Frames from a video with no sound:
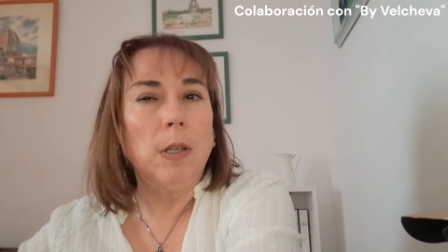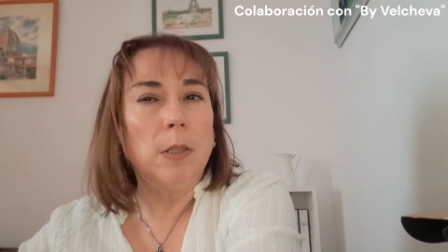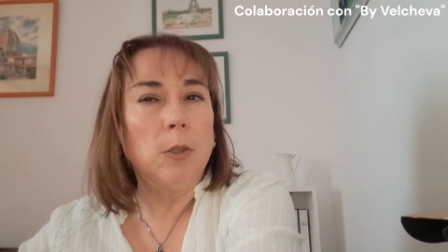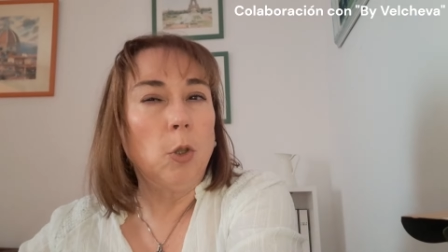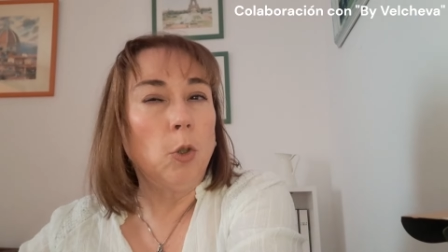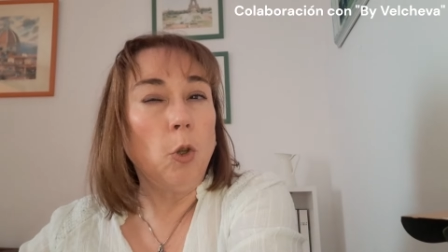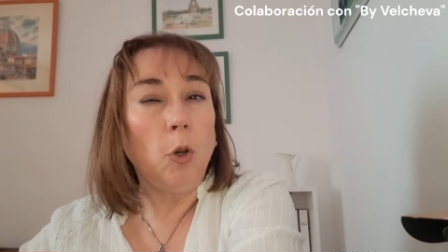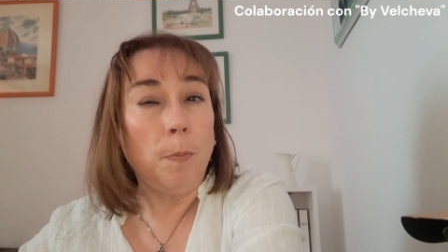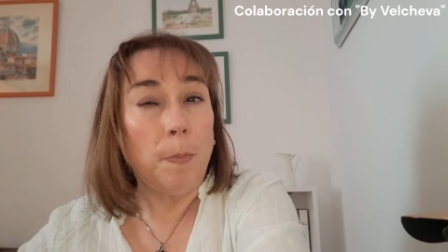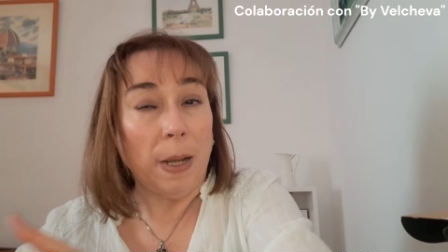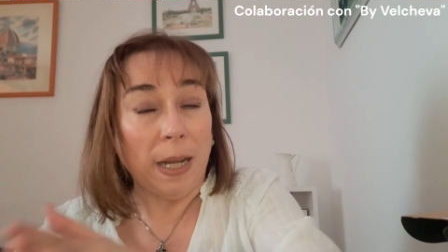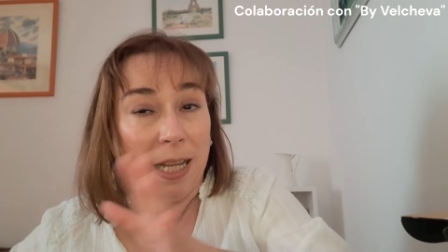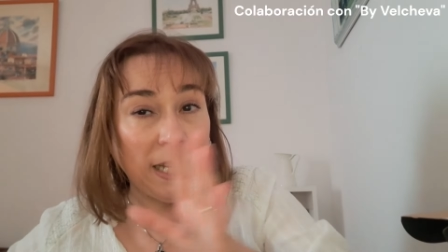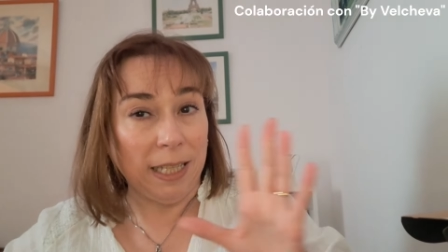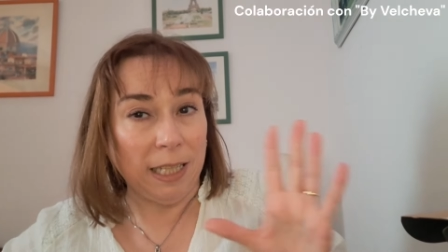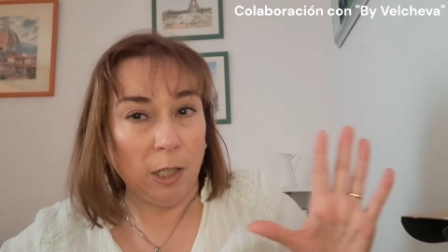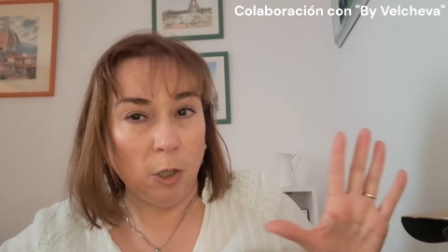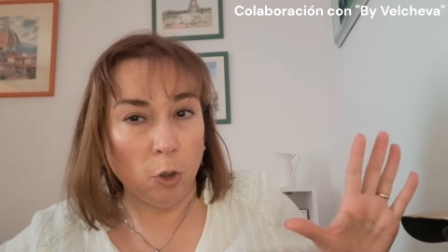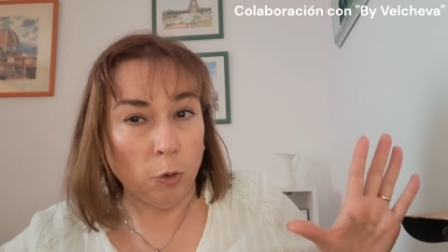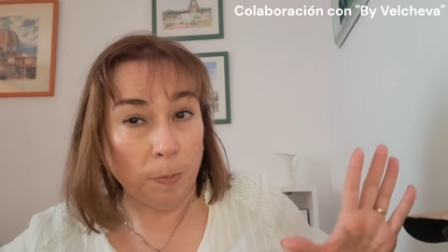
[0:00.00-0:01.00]
eh, todos
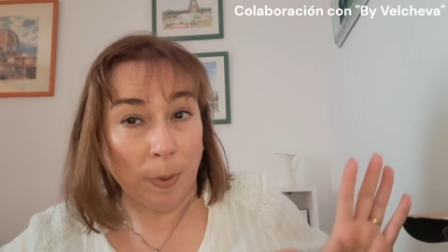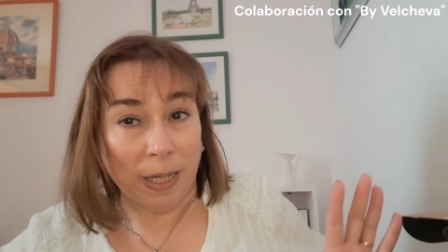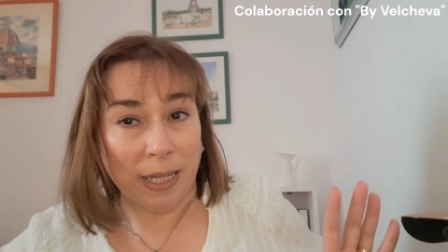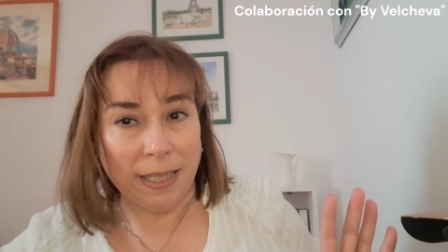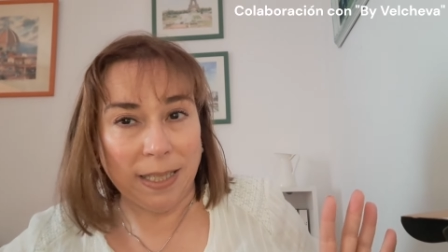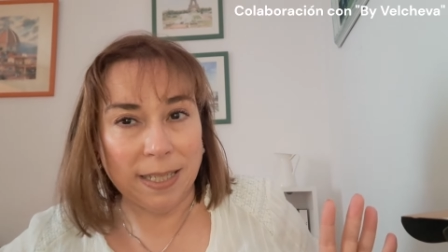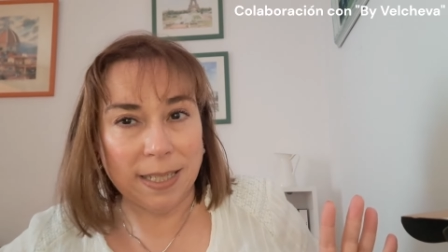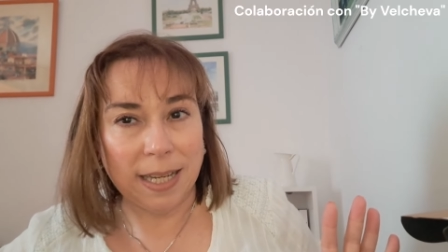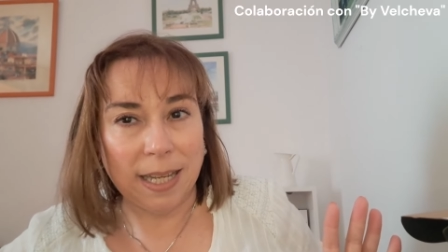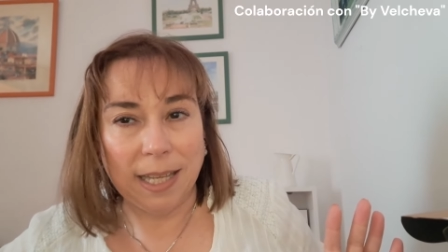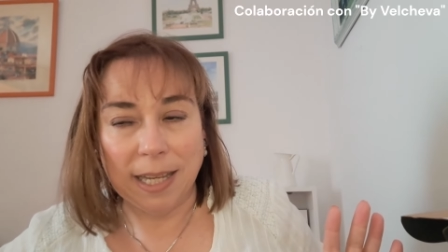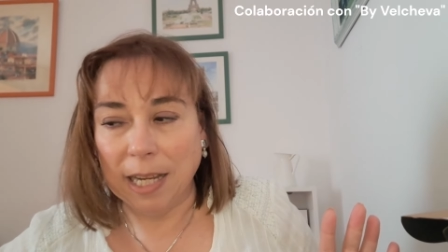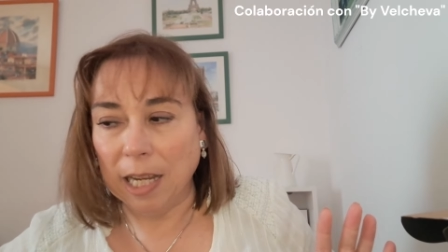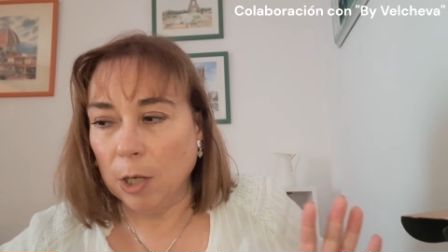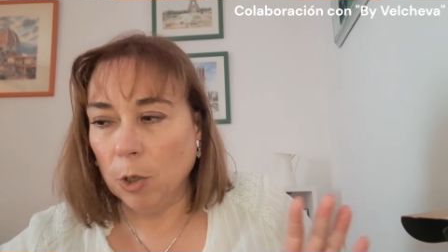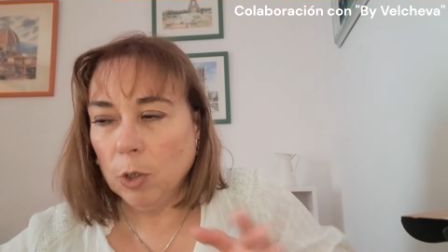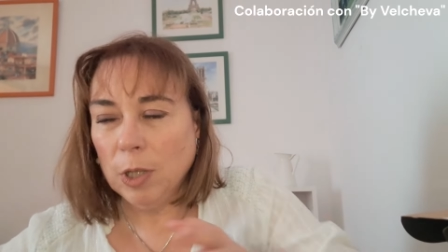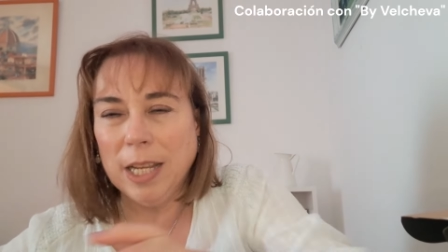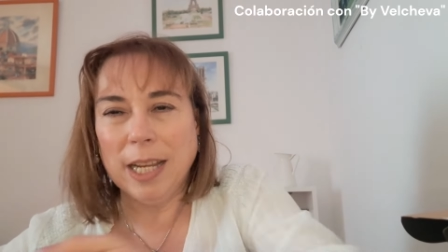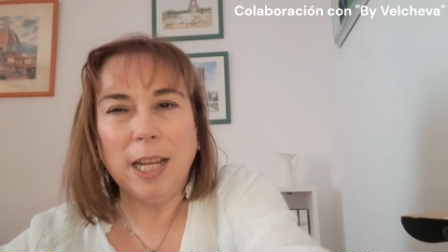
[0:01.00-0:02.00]
los paquetes que
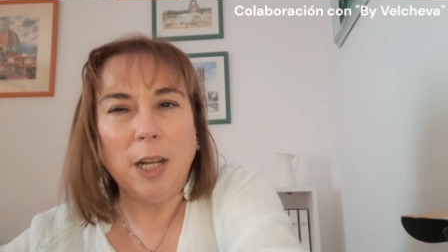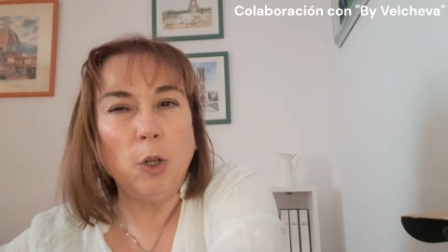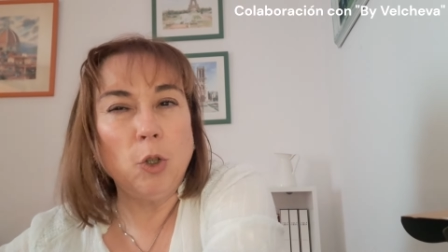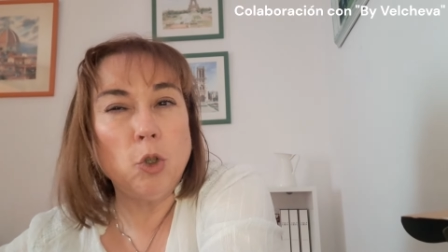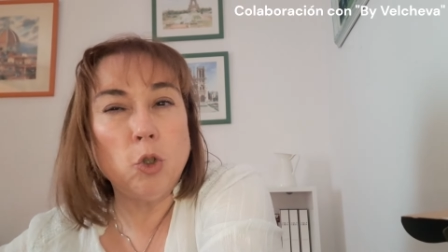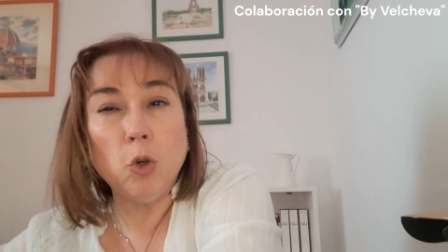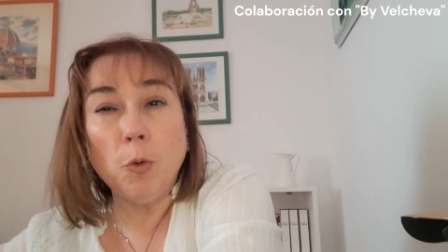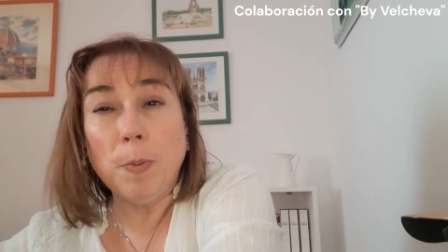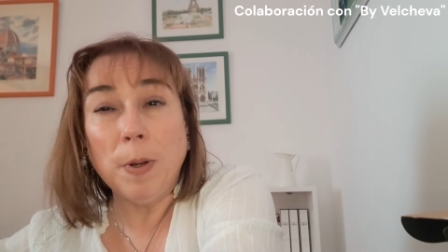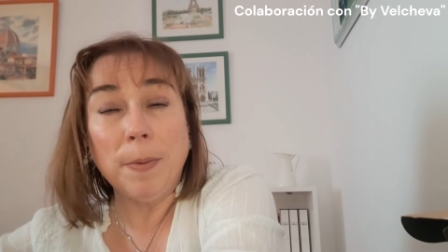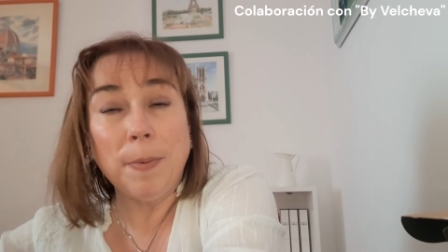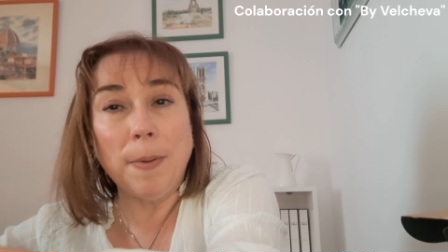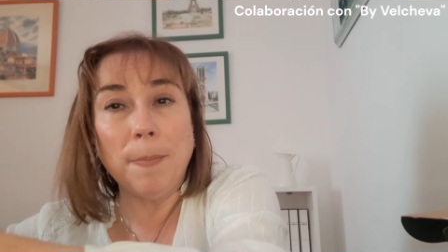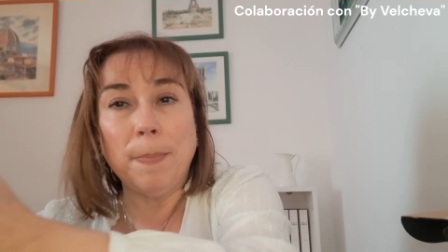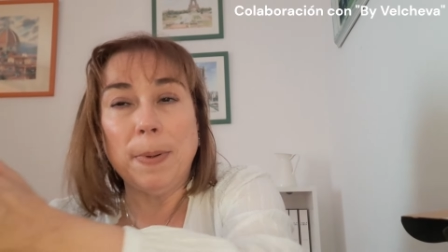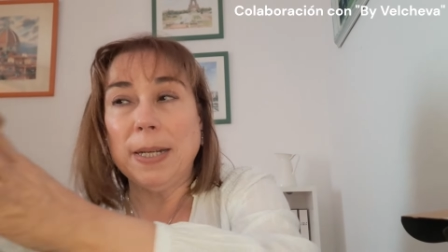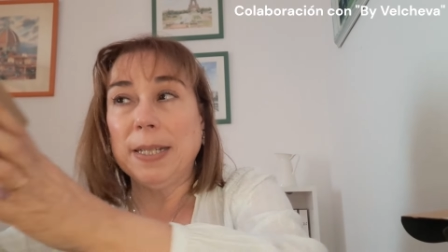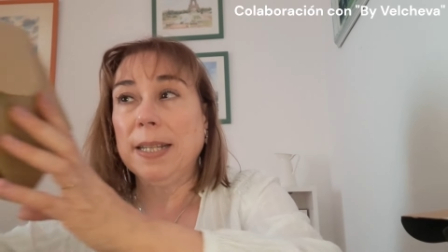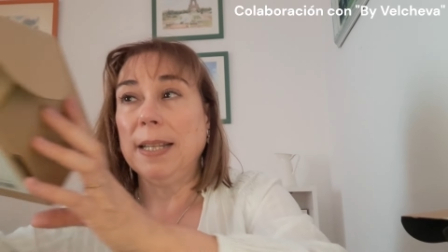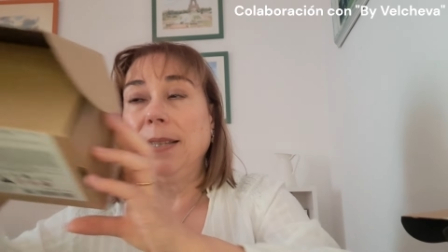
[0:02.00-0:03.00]
llegaron, llegaron súper bien
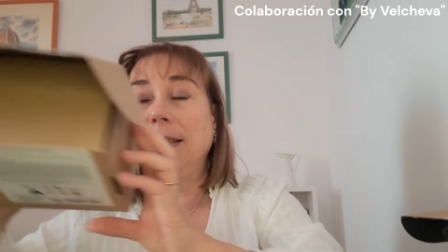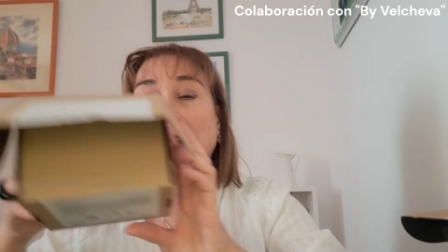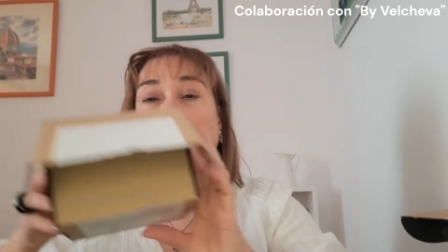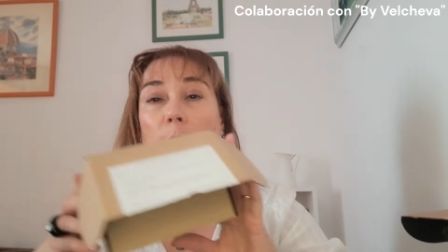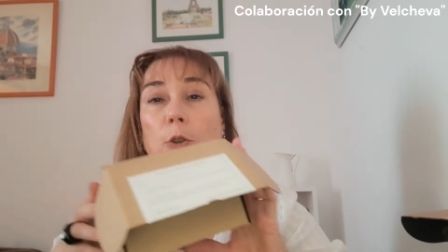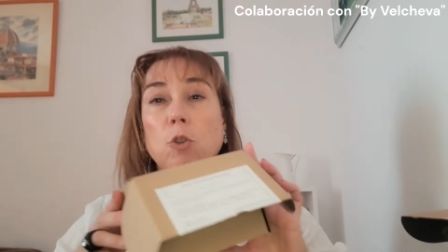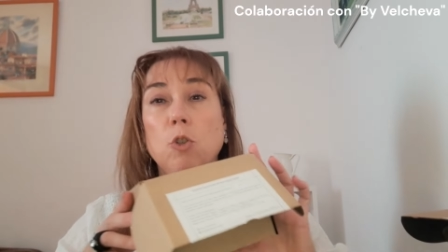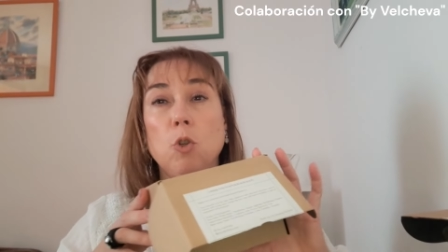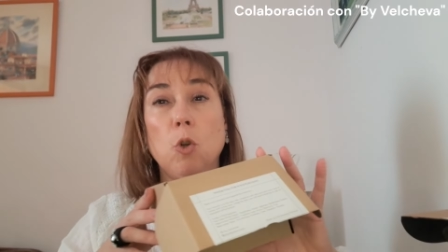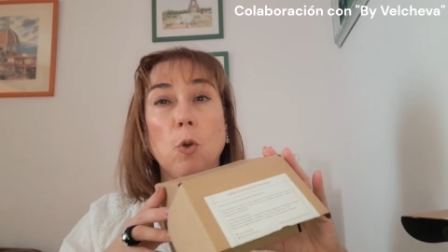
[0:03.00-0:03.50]
presentados,